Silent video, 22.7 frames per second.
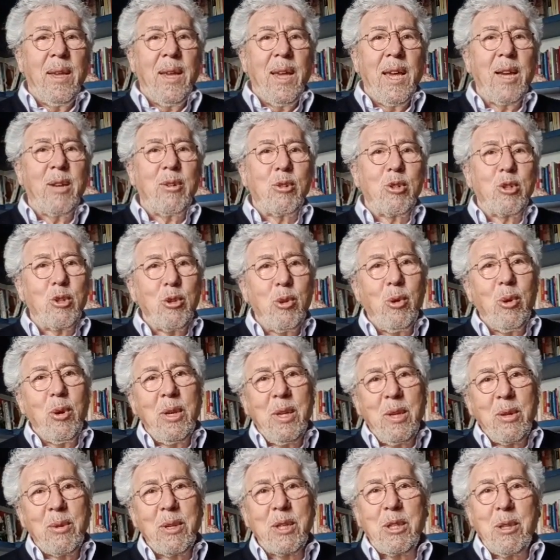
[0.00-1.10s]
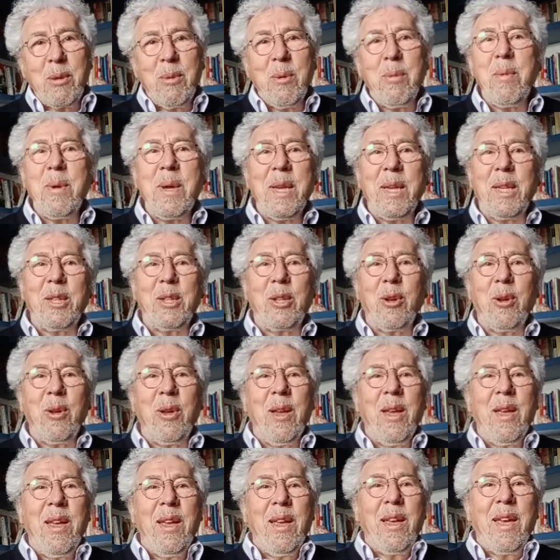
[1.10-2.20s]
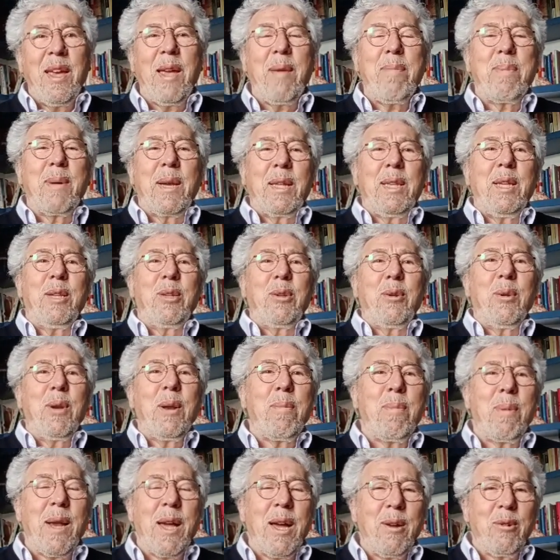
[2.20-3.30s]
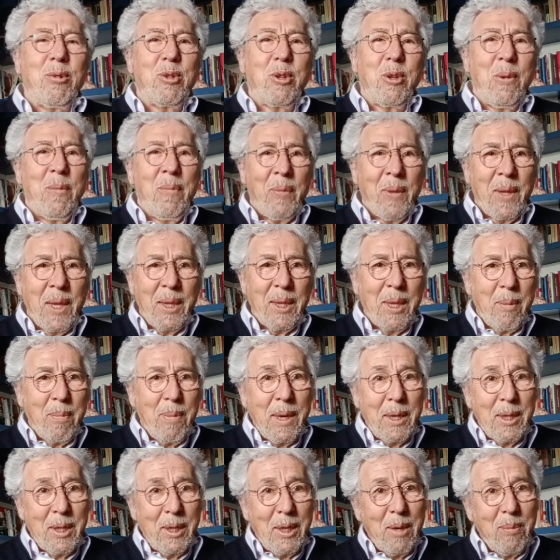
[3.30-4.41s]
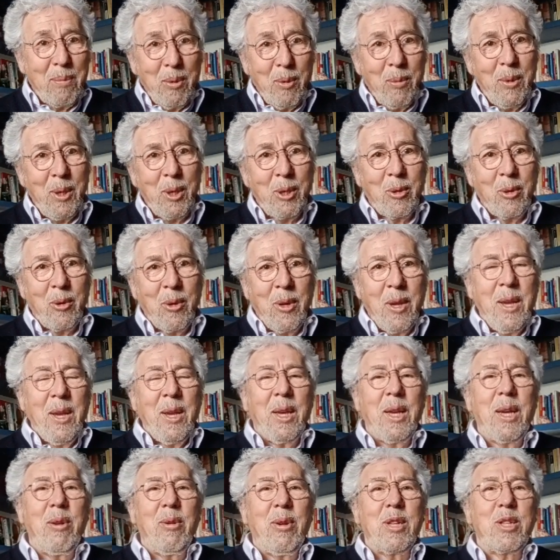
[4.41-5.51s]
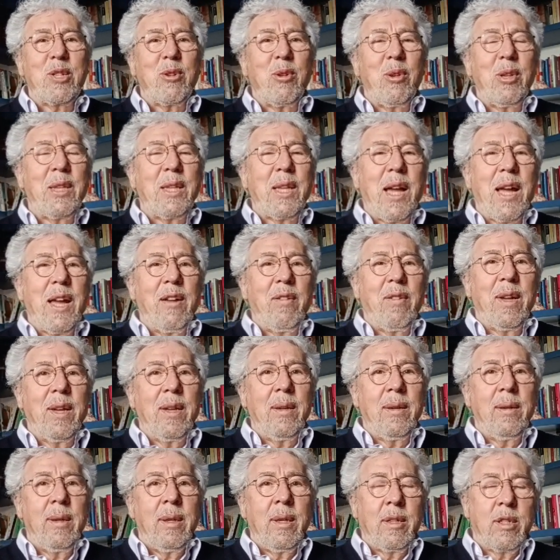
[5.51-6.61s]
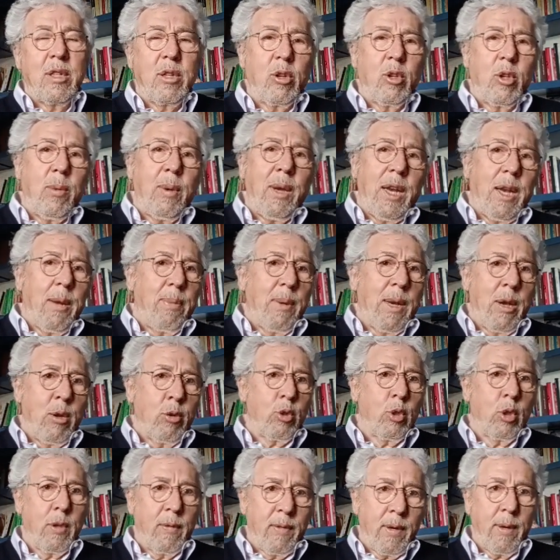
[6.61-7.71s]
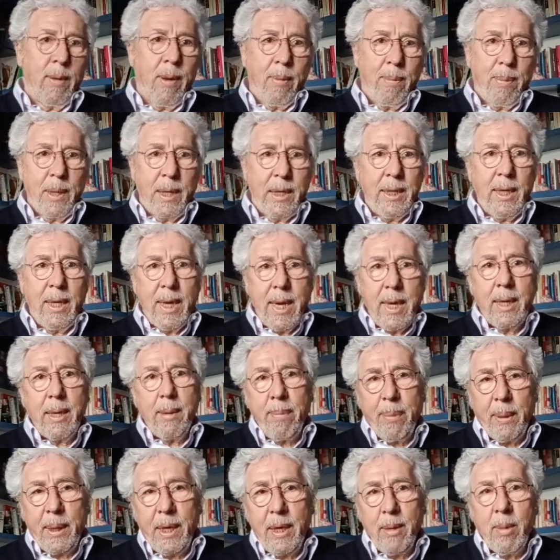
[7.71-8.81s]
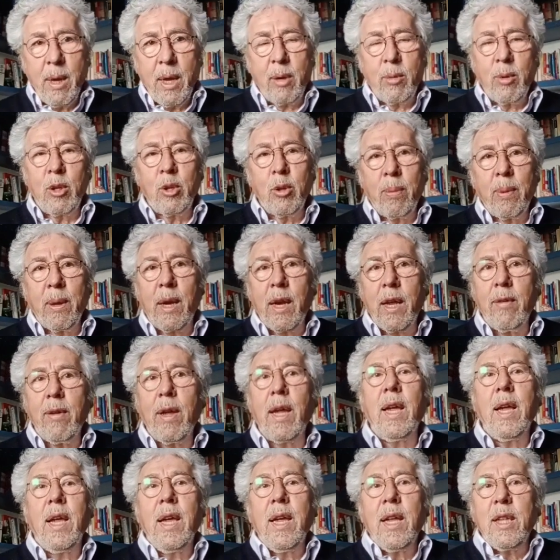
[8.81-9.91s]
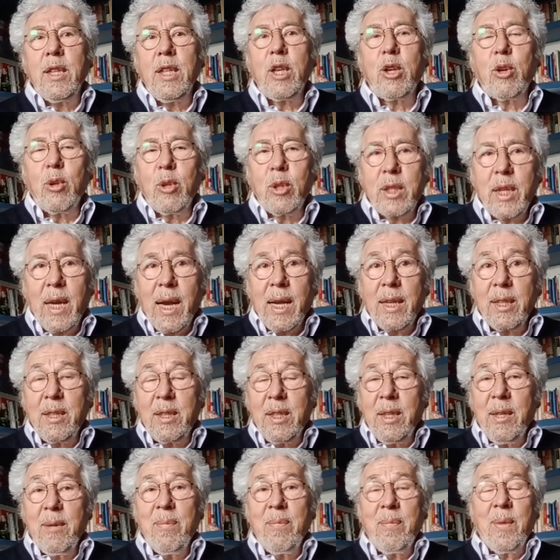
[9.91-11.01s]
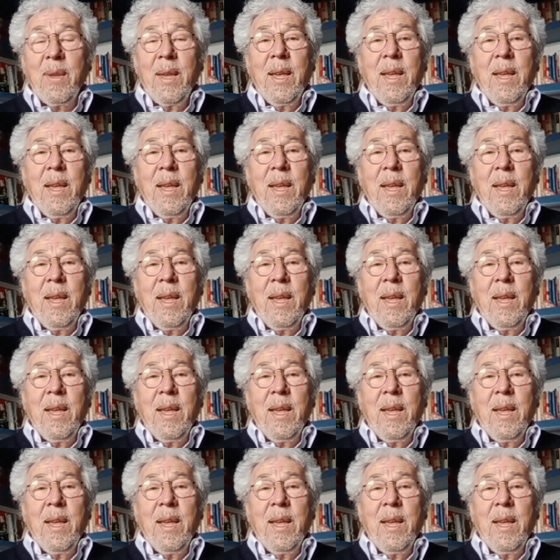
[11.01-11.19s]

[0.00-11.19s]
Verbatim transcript: Ecco, solo in questo momento è partito un applauso da parte del pubblico che lo ascoltava. Secondo me l'applauso doveva partire anche prima, quando parlava di contratti.